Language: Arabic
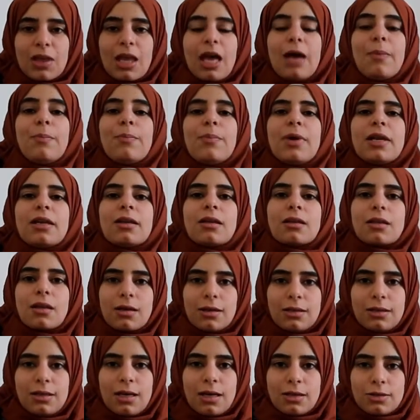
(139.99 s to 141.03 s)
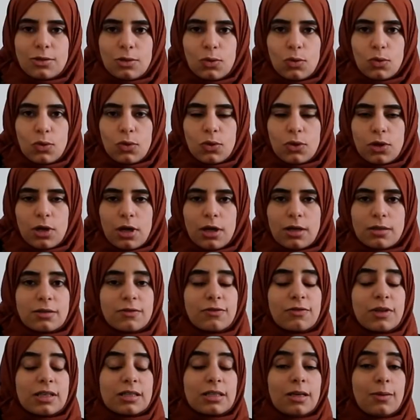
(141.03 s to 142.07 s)
أما النظريات الأخرى
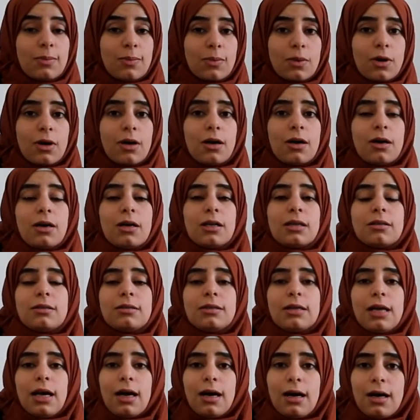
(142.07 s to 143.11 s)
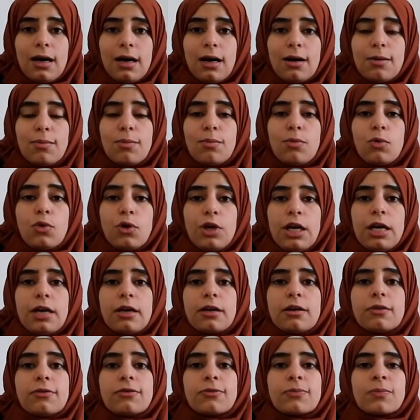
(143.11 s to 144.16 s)
فتبقى ادعاء
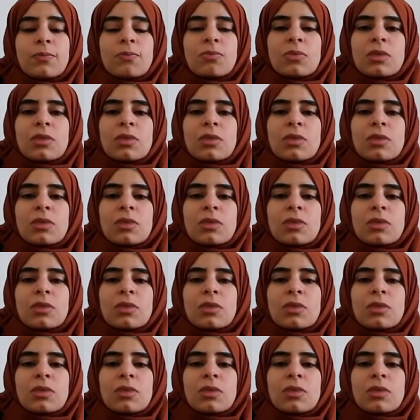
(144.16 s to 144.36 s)
منحرف